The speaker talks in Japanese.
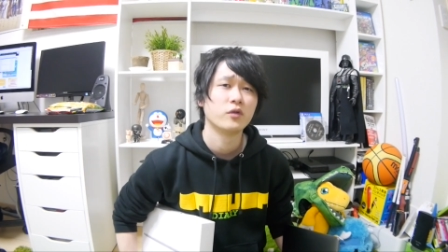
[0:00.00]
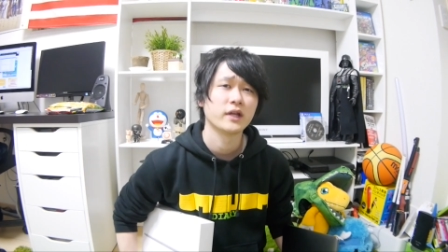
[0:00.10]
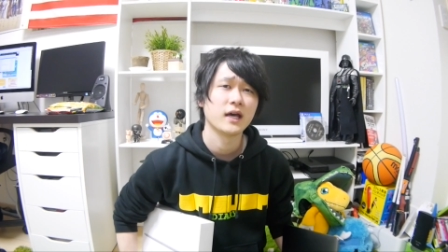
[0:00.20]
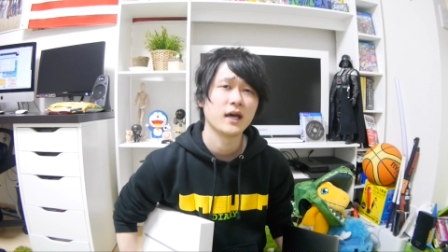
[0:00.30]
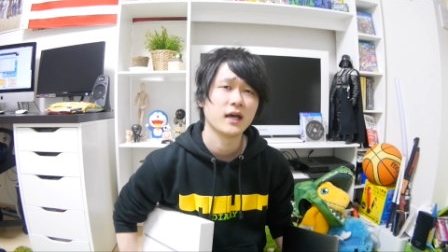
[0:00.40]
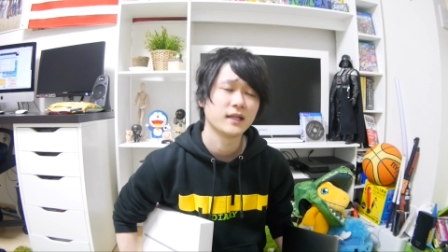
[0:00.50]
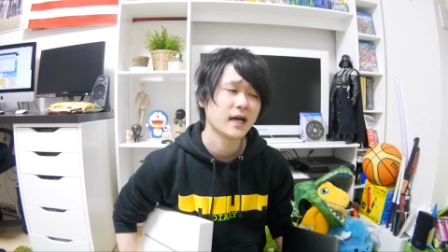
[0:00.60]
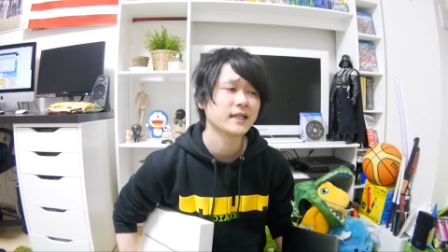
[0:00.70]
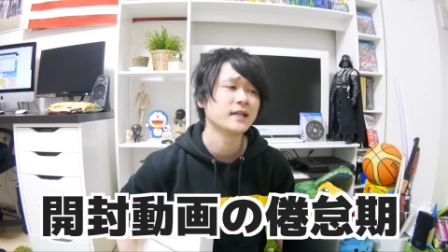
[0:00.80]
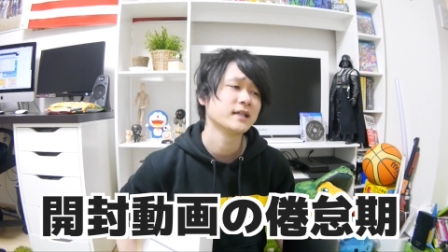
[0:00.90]
もうね、
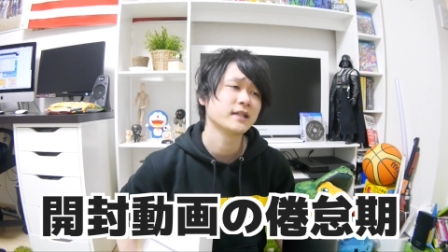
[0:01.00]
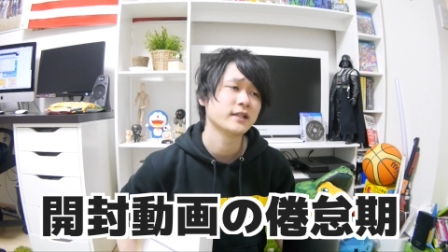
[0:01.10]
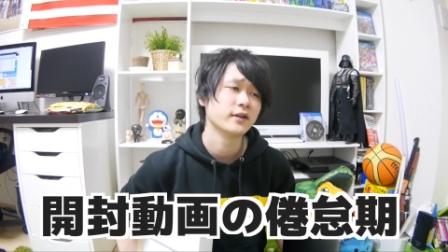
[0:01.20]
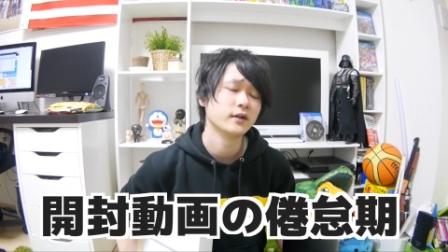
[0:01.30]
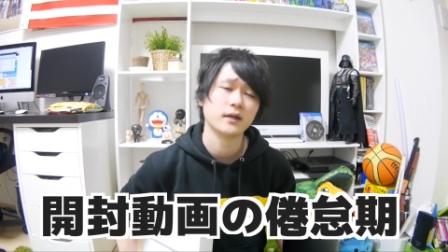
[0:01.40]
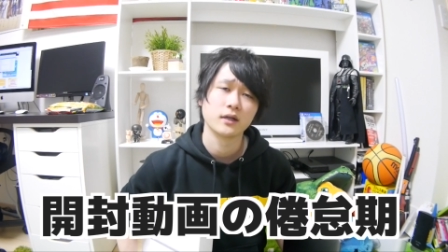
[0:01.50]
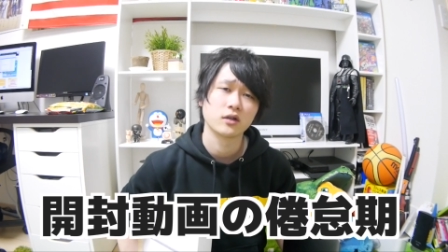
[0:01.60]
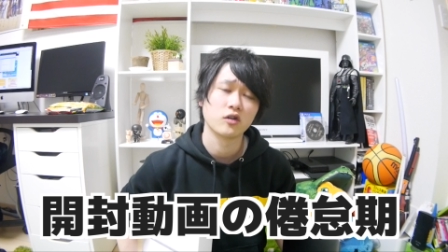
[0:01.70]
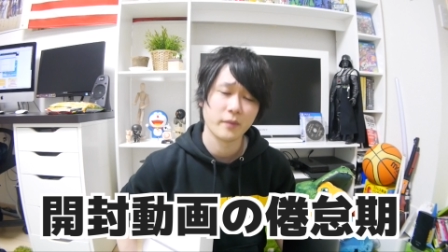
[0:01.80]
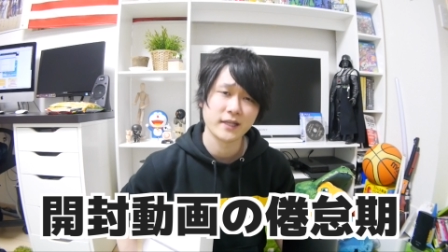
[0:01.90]
なーなーになってきてる。
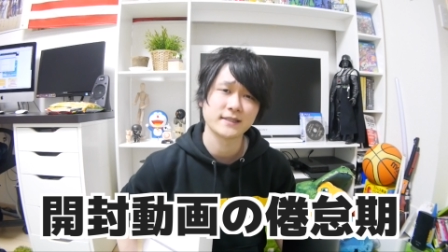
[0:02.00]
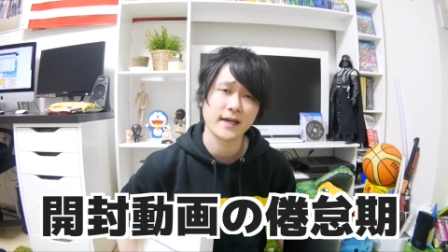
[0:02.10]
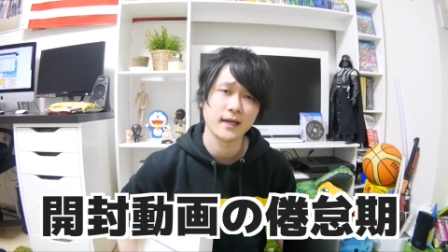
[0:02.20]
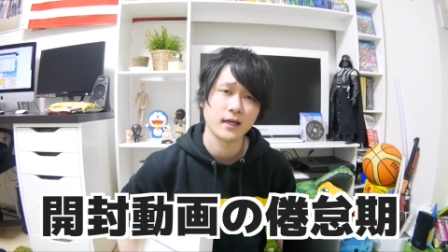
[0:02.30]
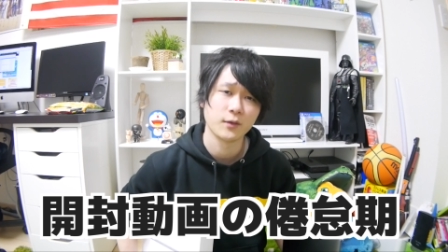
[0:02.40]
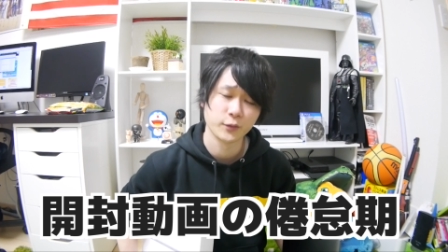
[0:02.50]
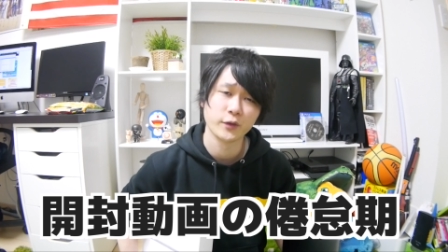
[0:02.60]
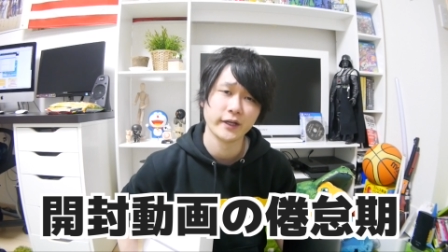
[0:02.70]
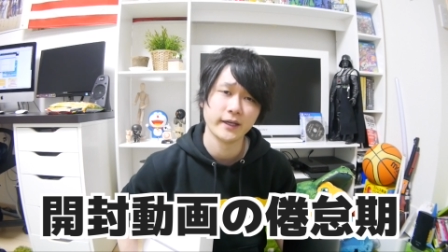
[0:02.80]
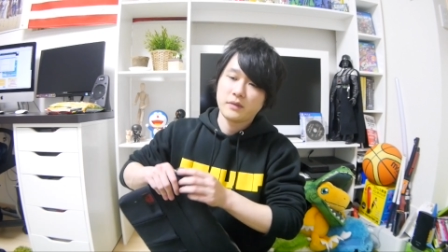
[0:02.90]
ごめんなさい。本
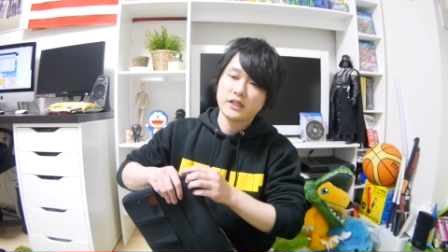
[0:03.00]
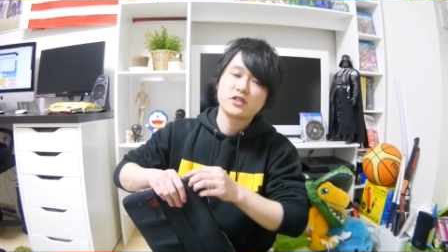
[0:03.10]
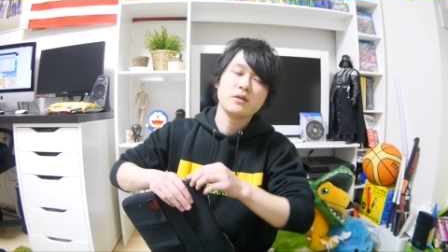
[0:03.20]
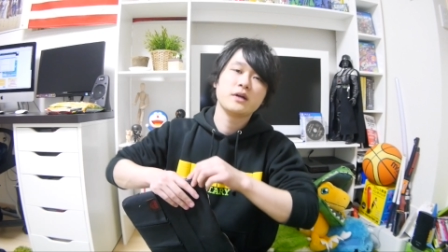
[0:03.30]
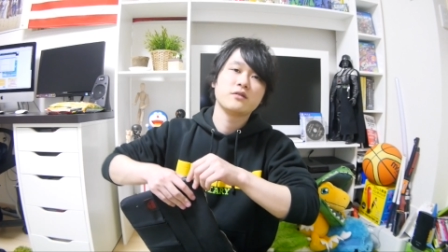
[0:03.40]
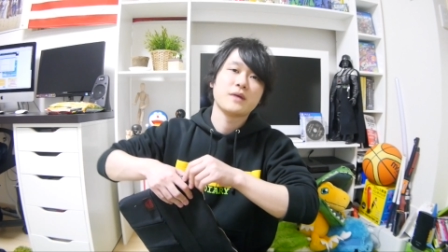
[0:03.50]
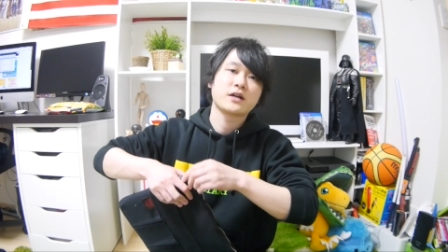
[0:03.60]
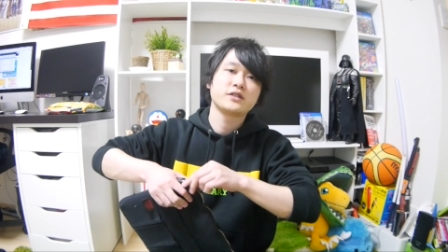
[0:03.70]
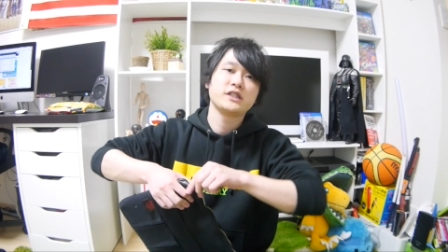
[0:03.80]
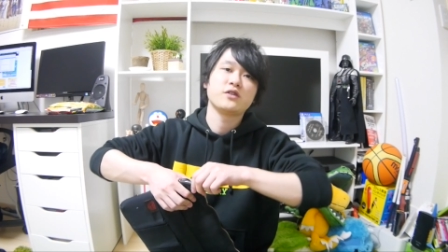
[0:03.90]
当に。まあ一応今の
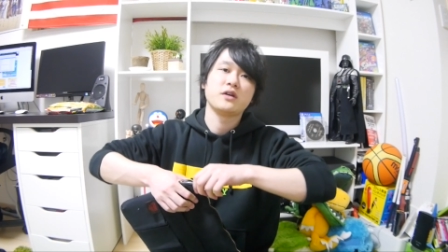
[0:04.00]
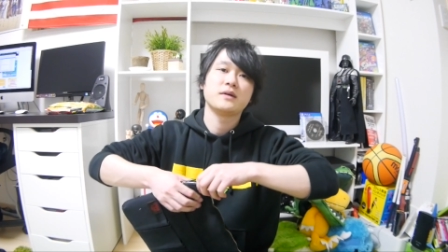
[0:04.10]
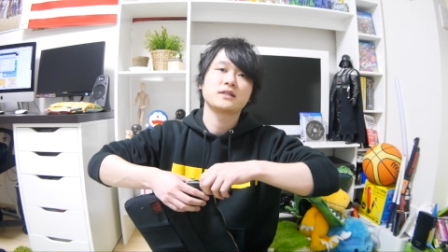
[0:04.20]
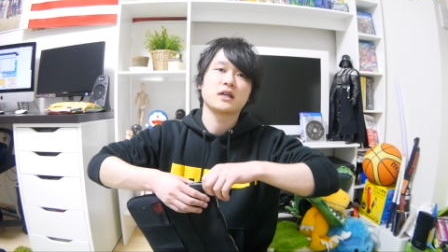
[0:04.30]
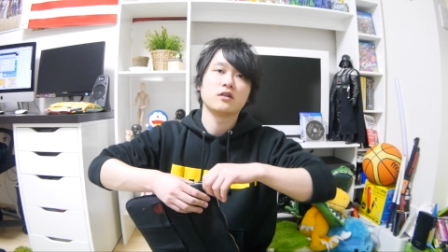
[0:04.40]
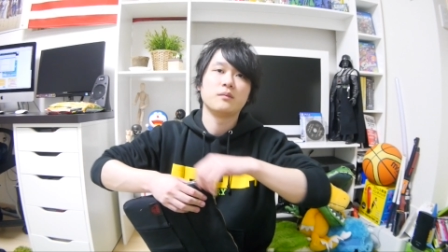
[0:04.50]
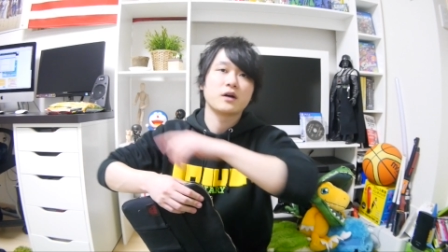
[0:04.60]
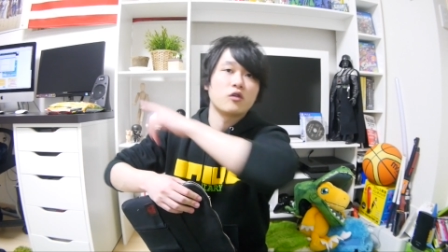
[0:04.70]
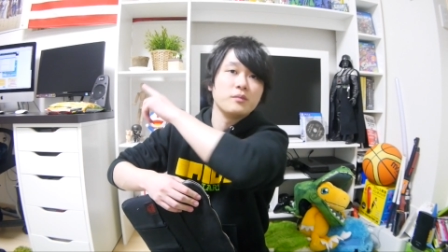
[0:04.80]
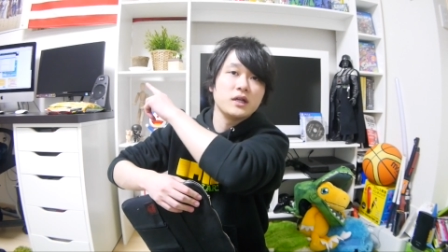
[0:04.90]
Mac 事情言いますけど、
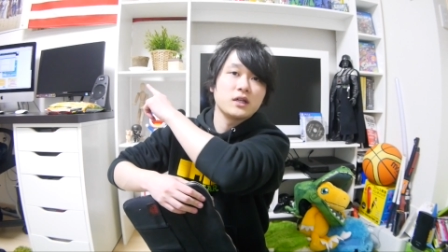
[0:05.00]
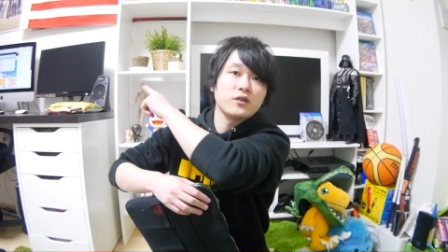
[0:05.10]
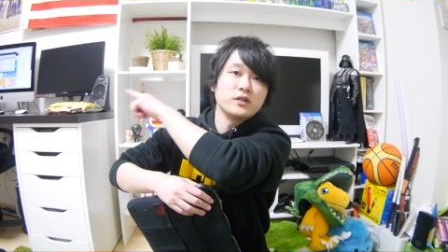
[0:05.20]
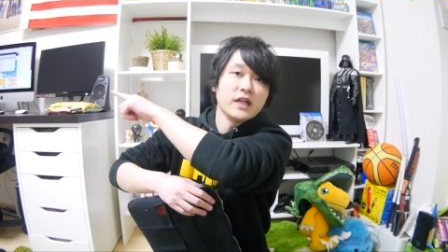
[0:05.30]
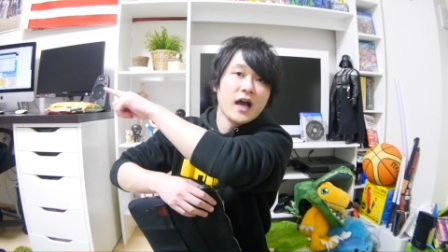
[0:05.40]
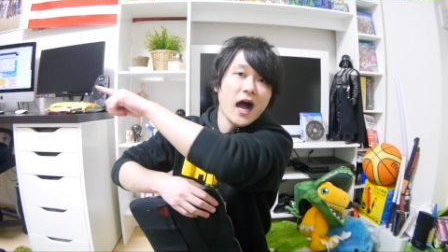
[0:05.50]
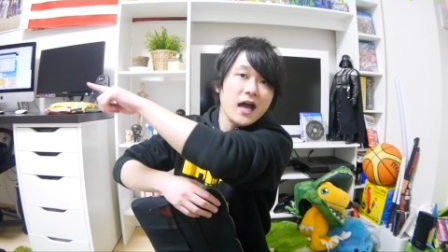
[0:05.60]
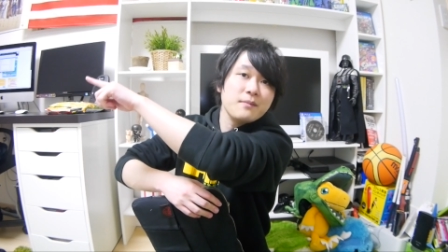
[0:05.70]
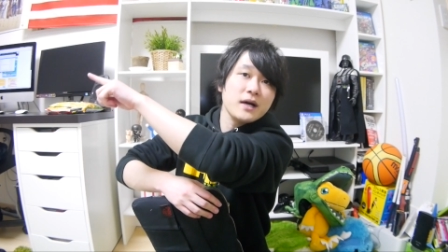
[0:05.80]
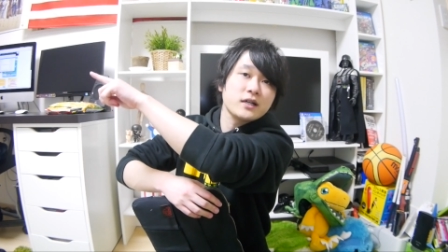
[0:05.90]
まあこう見えてるようにね、
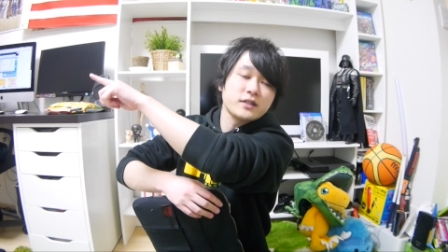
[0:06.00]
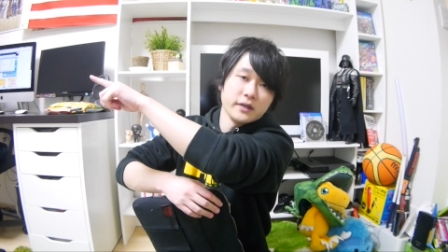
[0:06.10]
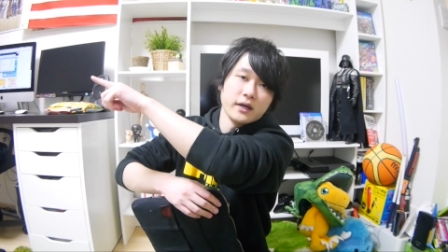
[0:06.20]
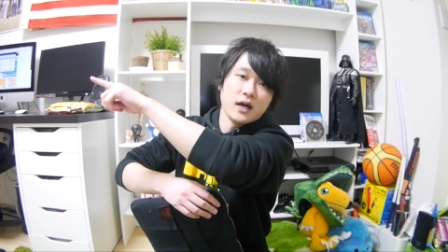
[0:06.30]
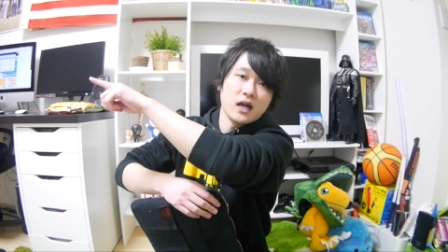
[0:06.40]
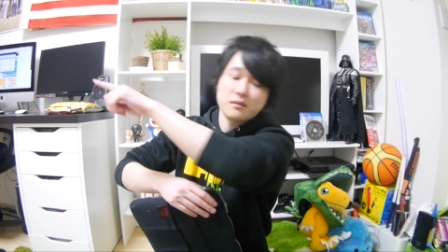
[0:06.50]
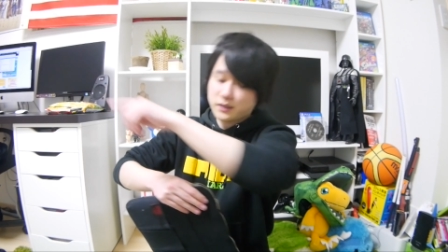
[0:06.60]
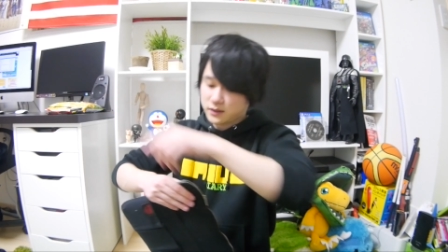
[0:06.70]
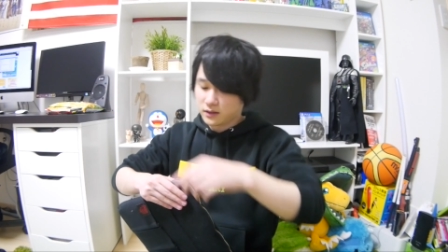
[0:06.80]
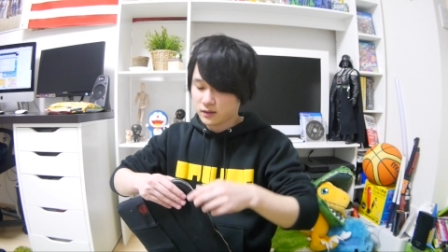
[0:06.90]
iMac あり
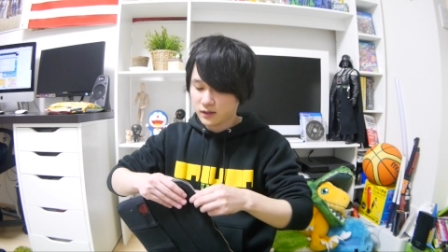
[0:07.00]
ます。